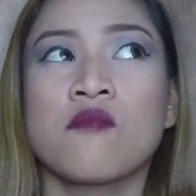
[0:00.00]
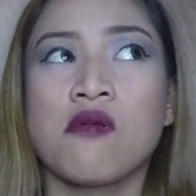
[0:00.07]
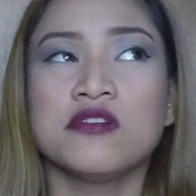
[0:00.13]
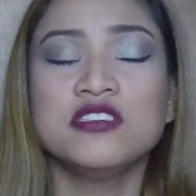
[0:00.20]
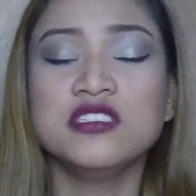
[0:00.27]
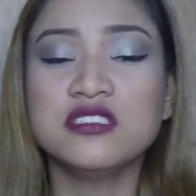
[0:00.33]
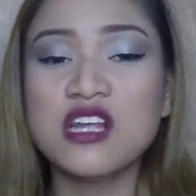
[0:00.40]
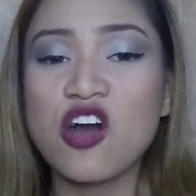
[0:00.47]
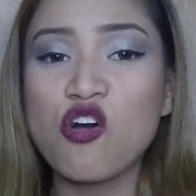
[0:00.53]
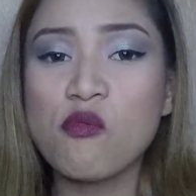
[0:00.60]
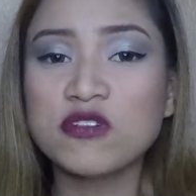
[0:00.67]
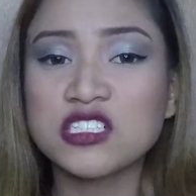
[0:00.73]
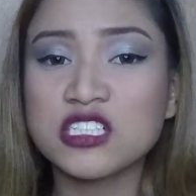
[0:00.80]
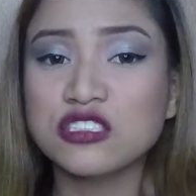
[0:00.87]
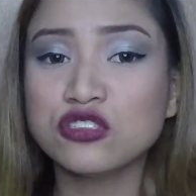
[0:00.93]
hindi na ako
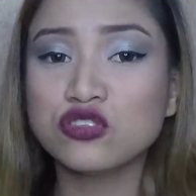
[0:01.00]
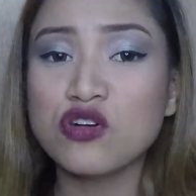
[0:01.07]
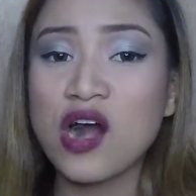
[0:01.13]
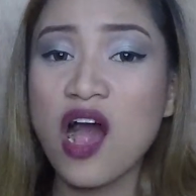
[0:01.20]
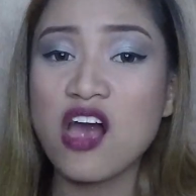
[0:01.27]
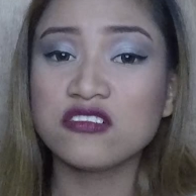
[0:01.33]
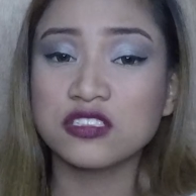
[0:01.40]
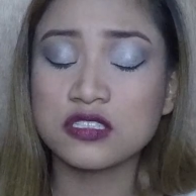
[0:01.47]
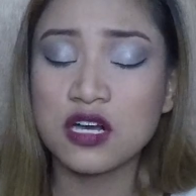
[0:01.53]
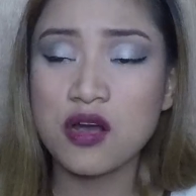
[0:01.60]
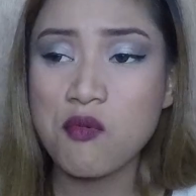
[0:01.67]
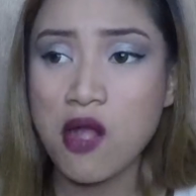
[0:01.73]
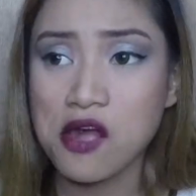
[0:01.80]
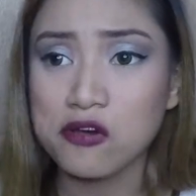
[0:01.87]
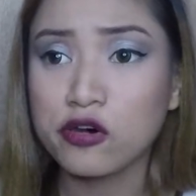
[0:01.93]
masyadong kakain sa
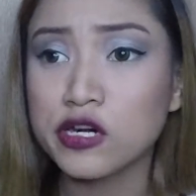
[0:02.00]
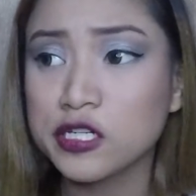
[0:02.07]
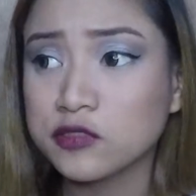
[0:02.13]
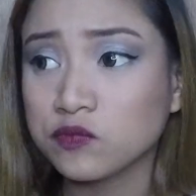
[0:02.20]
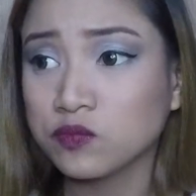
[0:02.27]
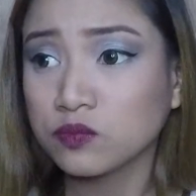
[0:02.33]
gabi. Or,